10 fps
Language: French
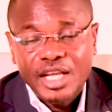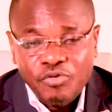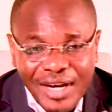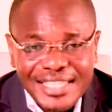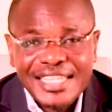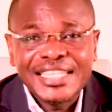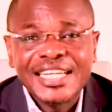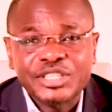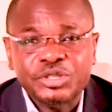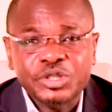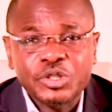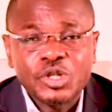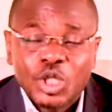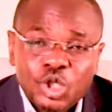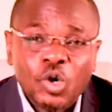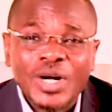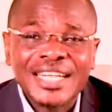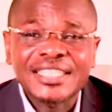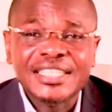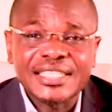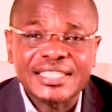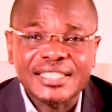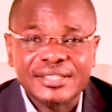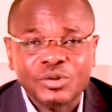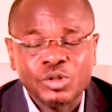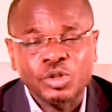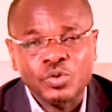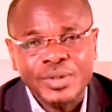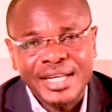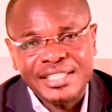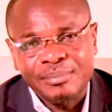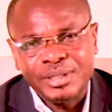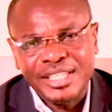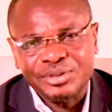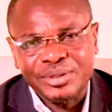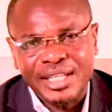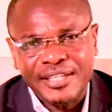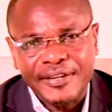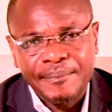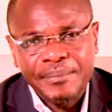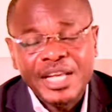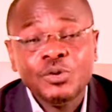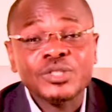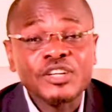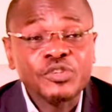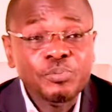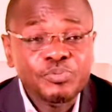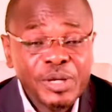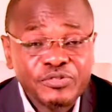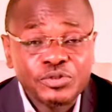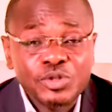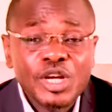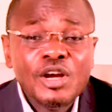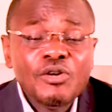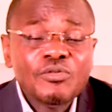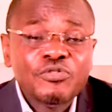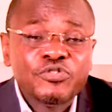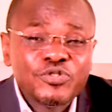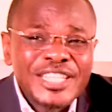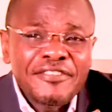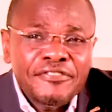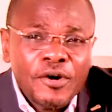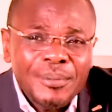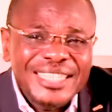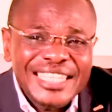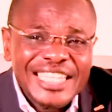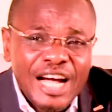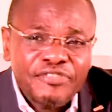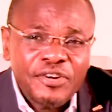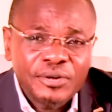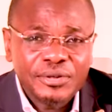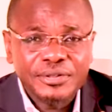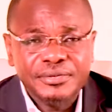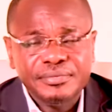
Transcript: Et voilà, cette élection s'organise aujourd'hui à l'Assemblée nationale. Et nous avions bien voulu vous informer déjà avant.